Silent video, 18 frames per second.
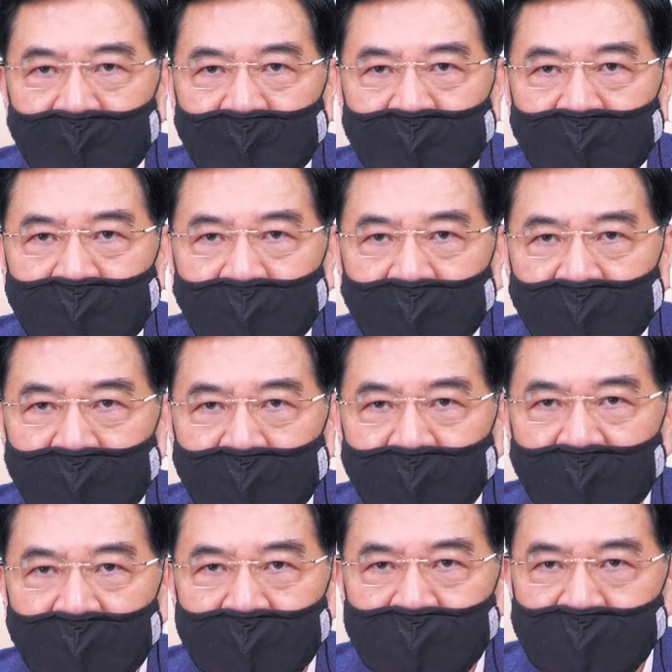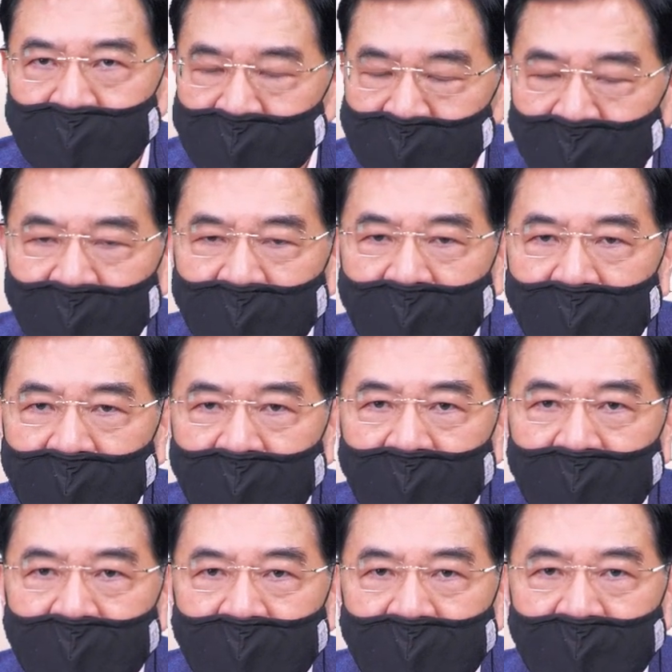上礼拜四十
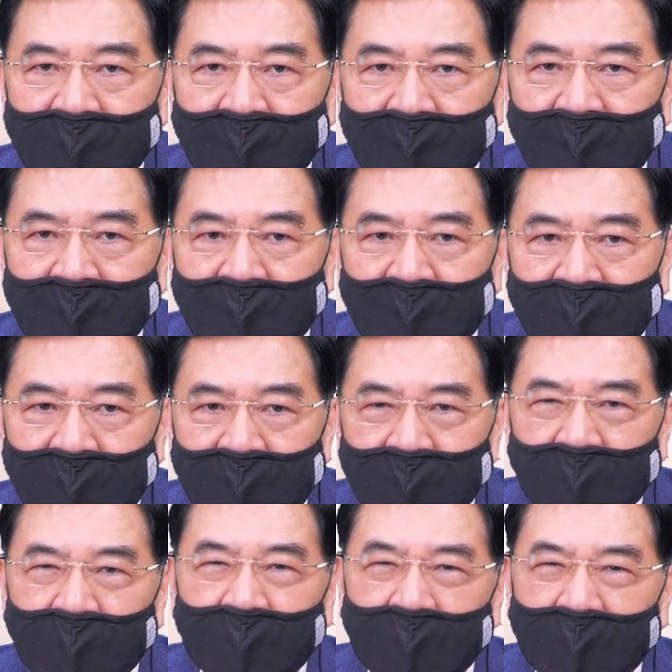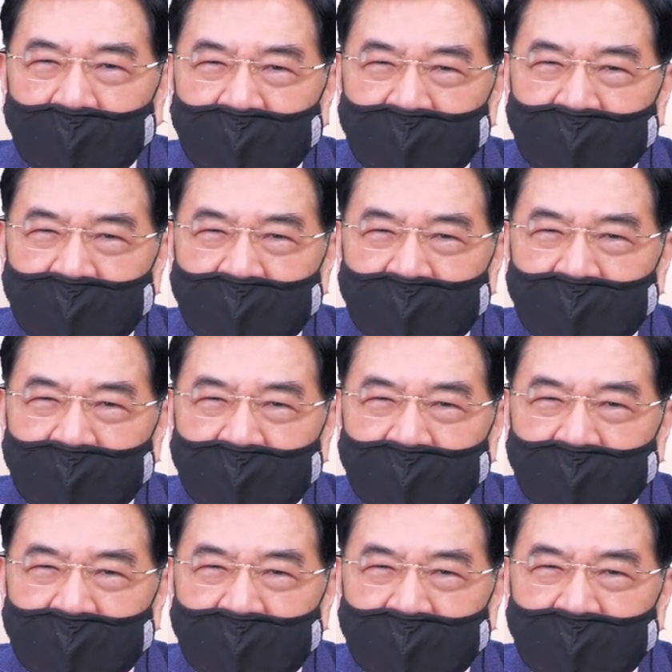八。又要